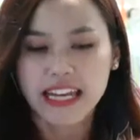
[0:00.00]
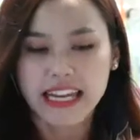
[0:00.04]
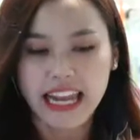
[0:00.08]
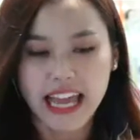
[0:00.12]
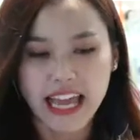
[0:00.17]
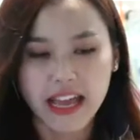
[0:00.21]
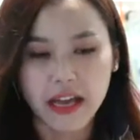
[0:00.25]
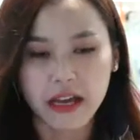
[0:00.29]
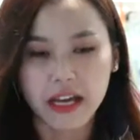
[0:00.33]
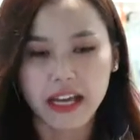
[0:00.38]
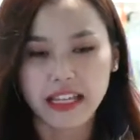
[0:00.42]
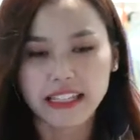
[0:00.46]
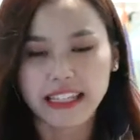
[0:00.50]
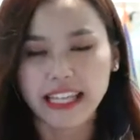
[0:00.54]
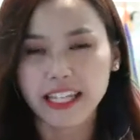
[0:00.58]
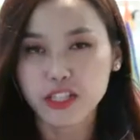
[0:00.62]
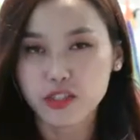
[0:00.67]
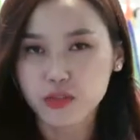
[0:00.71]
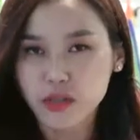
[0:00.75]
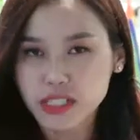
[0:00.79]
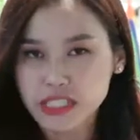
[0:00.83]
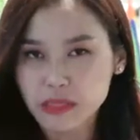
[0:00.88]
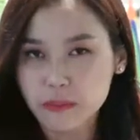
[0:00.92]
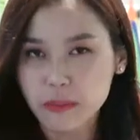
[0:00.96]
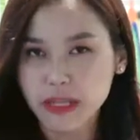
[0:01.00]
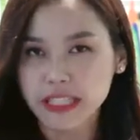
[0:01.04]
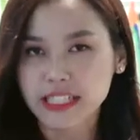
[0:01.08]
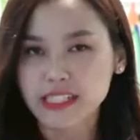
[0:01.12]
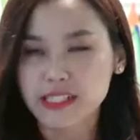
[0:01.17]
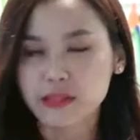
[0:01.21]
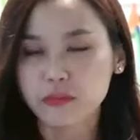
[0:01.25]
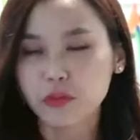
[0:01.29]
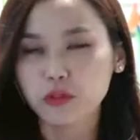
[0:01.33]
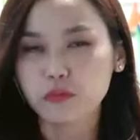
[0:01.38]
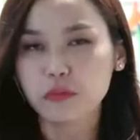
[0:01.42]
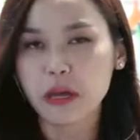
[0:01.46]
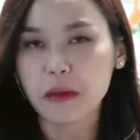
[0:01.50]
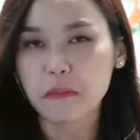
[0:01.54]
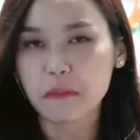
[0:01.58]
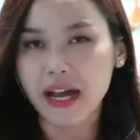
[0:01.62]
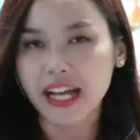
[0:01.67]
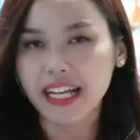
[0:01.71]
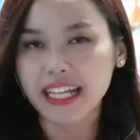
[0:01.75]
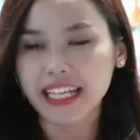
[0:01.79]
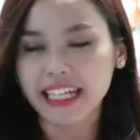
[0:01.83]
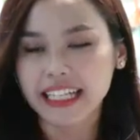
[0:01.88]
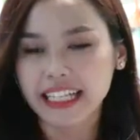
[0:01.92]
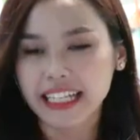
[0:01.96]
Nah, tadi juga sempat disebut
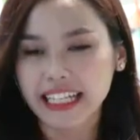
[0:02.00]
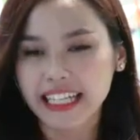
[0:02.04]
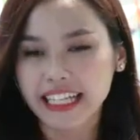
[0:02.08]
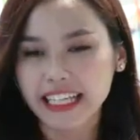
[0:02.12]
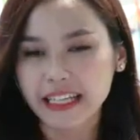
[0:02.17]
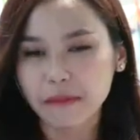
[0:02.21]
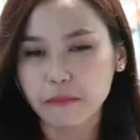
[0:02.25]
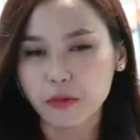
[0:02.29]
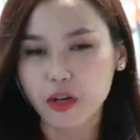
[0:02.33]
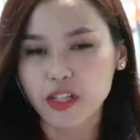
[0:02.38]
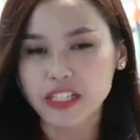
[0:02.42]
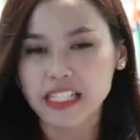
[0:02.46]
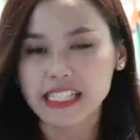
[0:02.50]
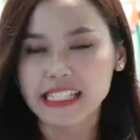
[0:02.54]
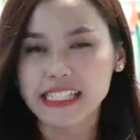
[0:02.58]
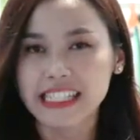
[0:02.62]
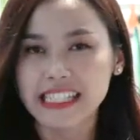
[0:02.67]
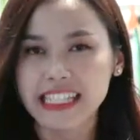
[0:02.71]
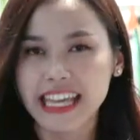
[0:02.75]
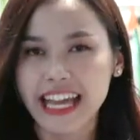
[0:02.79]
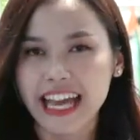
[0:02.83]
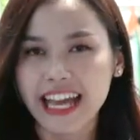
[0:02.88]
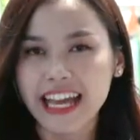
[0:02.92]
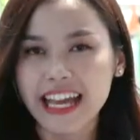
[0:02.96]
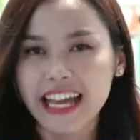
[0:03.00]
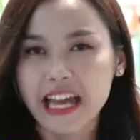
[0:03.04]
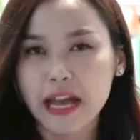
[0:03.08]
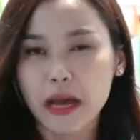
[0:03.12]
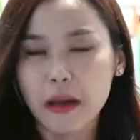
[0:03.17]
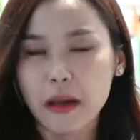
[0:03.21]
memang ini prosesinya